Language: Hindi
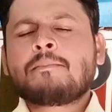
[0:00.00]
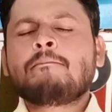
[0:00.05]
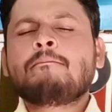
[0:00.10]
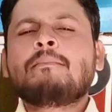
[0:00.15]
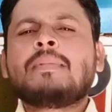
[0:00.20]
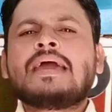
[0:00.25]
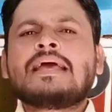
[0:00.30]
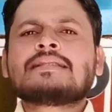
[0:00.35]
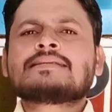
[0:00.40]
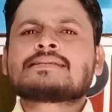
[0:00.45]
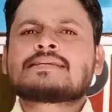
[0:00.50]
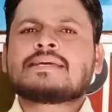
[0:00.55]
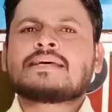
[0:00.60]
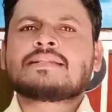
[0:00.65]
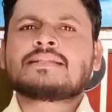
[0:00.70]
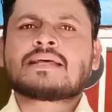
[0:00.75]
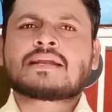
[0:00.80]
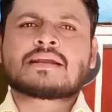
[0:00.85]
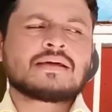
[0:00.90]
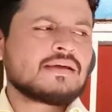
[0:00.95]
मेल्स के
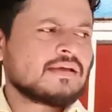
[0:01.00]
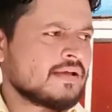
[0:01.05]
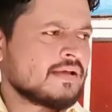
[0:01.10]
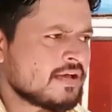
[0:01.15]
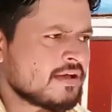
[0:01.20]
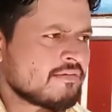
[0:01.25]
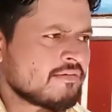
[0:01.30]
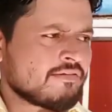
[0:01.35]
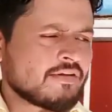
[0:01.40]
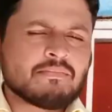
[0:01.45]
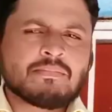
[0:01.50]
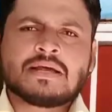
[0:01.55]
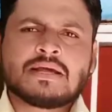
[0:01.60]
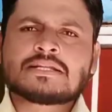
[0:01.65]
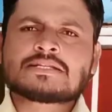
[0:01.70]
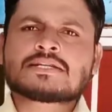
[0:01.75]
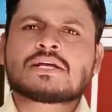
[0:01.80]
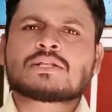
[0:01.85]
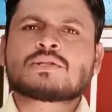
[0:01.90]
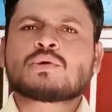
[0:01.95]
अंदर
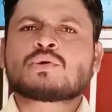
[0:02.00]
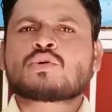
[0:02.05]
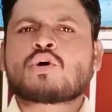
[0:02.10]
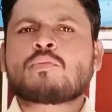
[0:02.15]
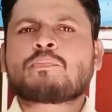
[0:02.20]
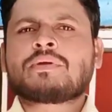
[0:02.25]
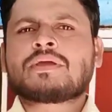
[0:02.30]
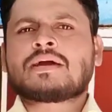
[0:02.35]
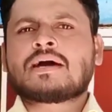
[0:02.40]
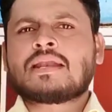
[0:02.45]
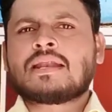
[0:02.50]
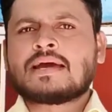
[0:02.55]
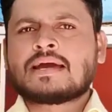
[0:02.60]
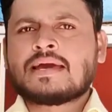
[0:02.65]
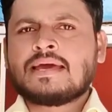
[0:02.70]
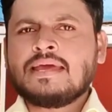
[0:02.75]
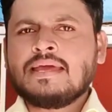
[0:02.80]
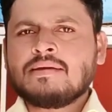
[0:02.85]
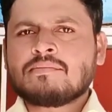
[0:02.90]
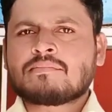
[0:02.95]
फीमेल्स का तो टॉपिक अलग
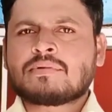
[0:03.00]
है